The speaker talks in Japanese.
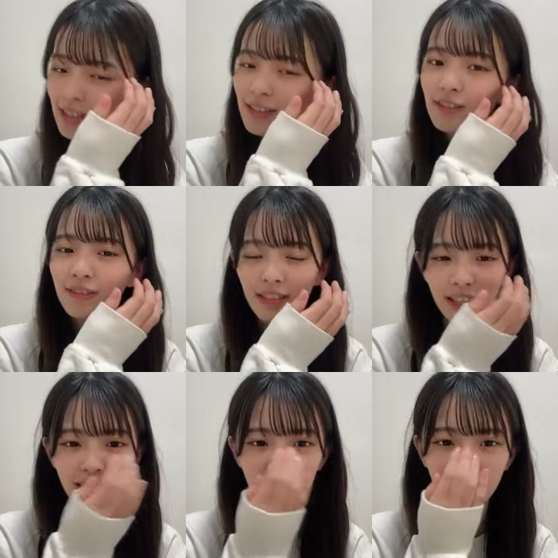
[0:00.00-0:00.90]
最
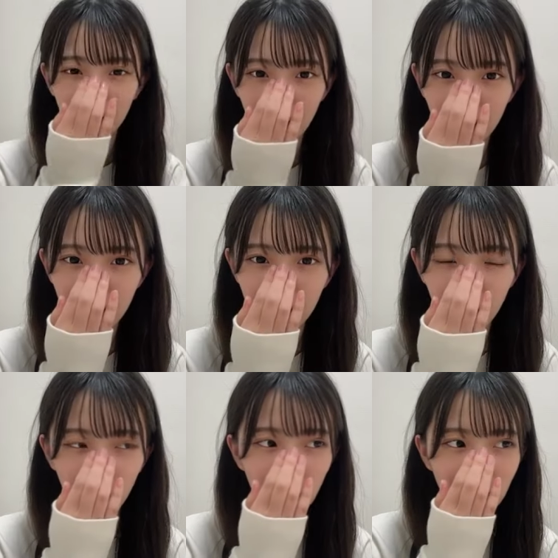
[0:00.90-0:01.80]
終回で
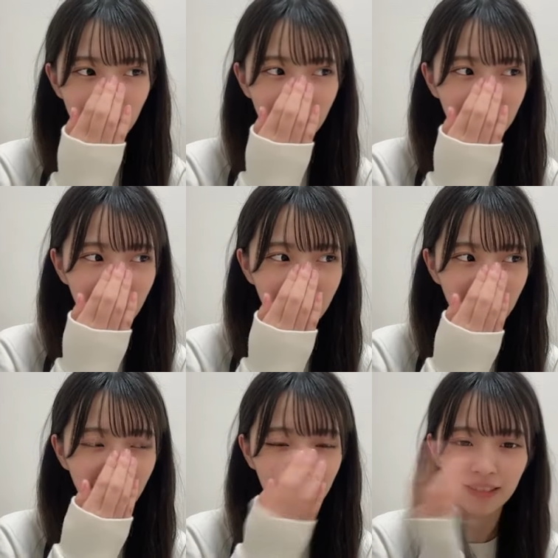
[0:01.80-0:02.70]
多分メイクして
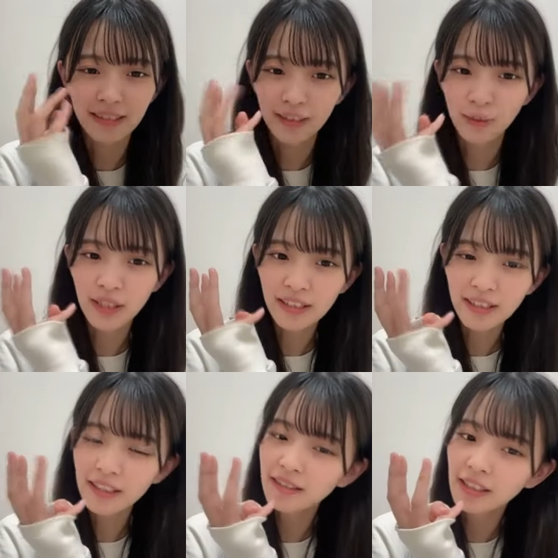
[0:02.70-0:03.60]
行った日が多分
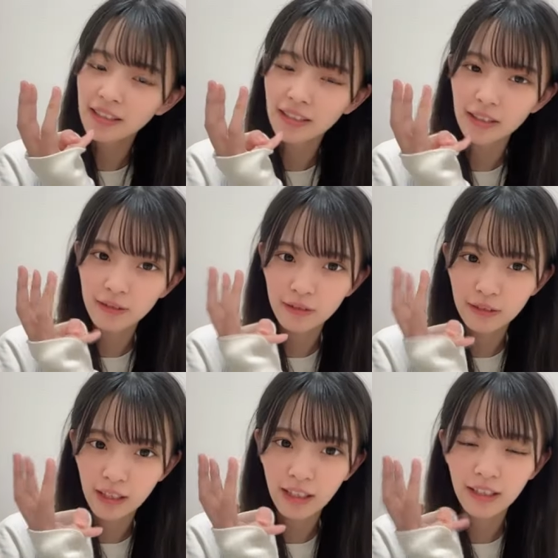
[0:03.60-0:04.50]
3回ぐらいしかな
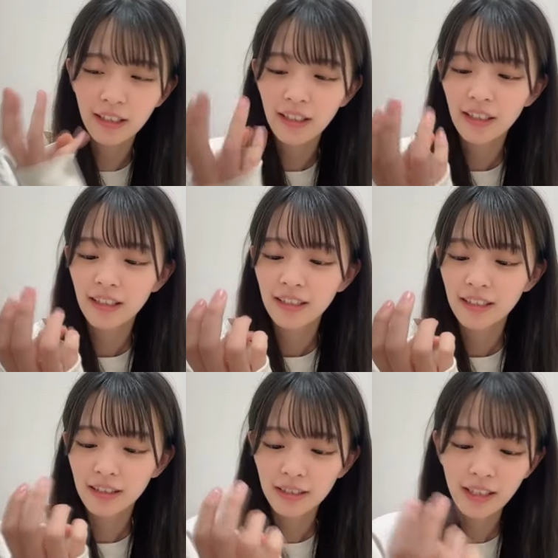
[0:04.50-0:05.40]
くって
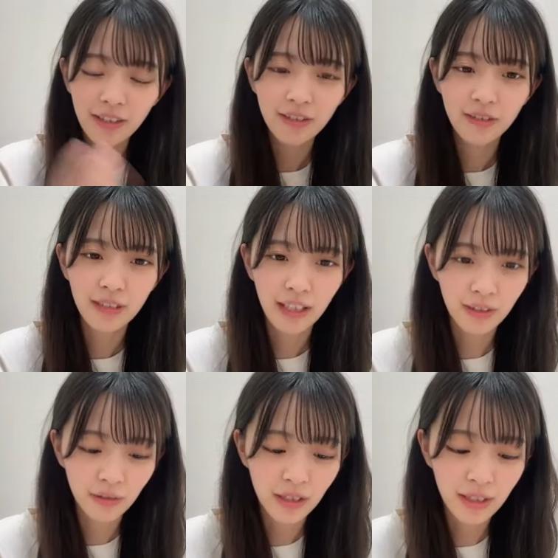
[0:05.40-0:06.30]
で最終
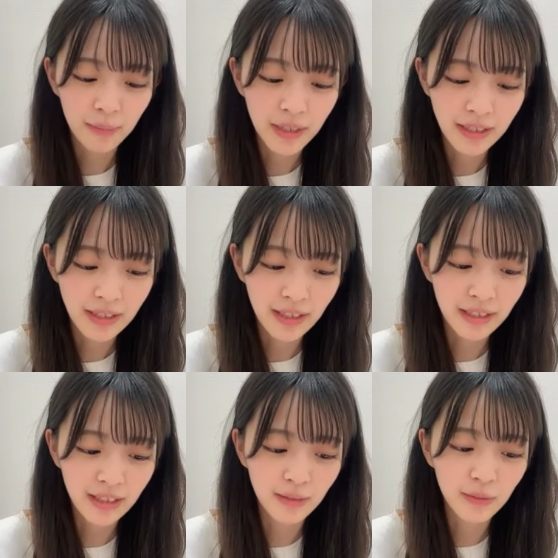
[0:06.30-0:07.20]
回の日にめっ
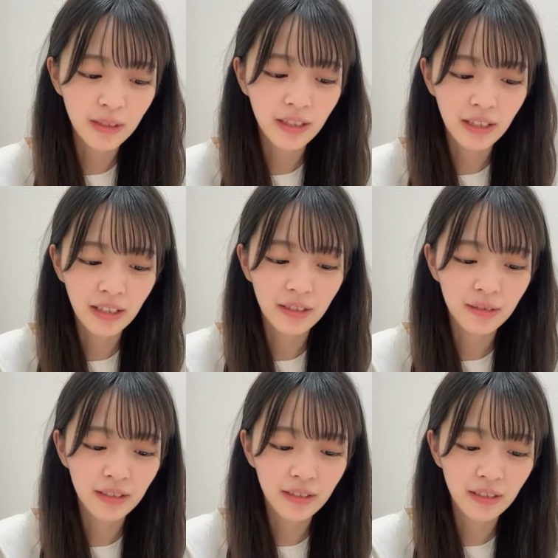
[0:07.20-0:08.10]
ちゃ久しぶり
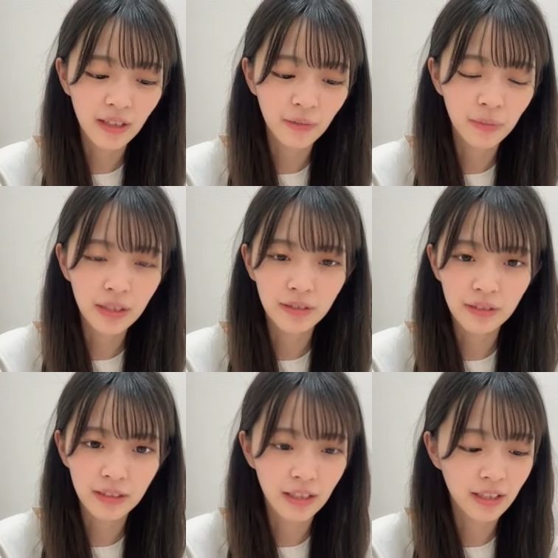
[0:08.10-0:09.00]
にあの
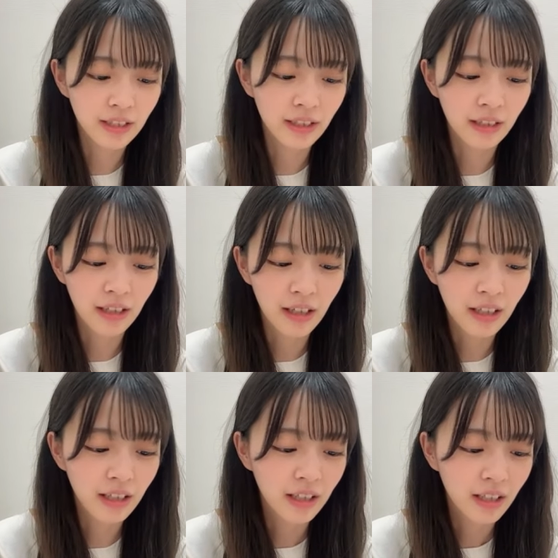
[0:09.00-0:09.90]
メイクして行ったか
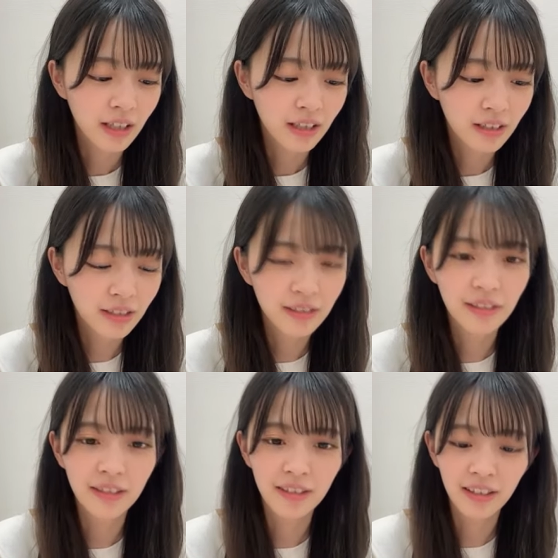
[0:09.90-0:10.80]
ら
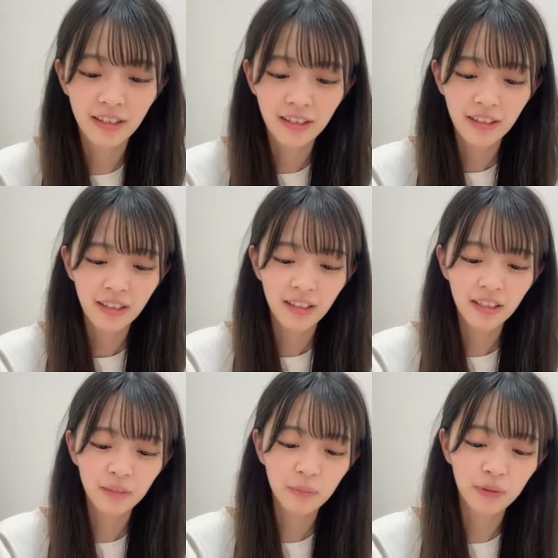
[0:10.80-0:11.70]
あなんか
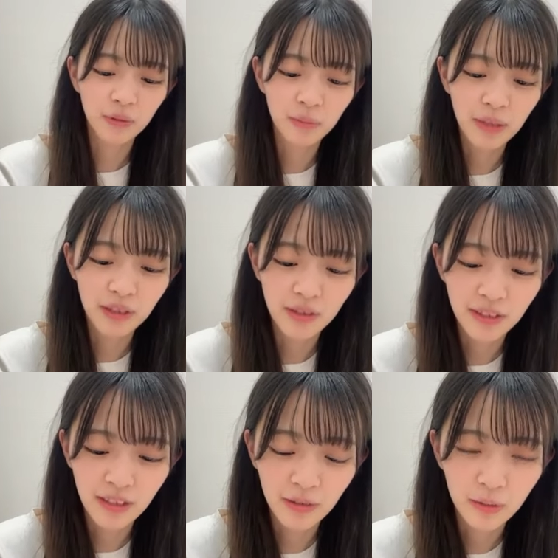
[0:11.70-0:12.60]
あやぴょんの
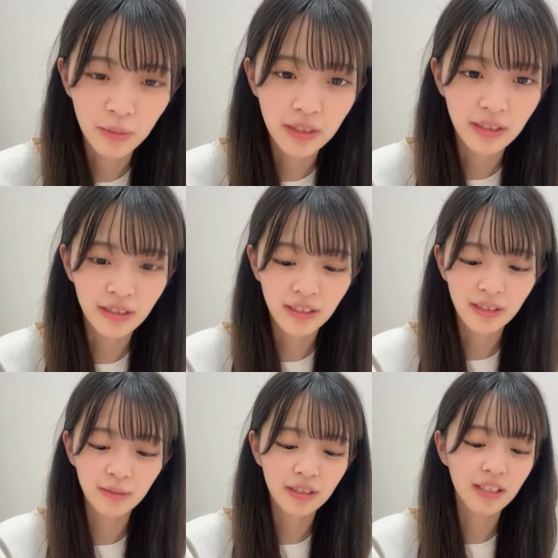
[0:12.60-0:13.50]
メイクしてるのめっちゃ
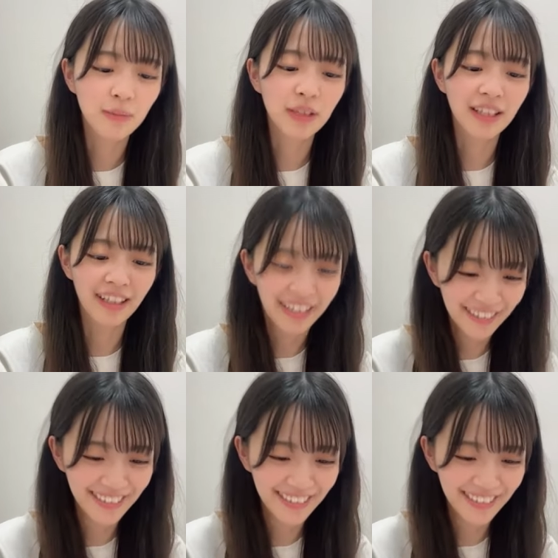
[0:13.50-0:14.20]
久しぶりに見た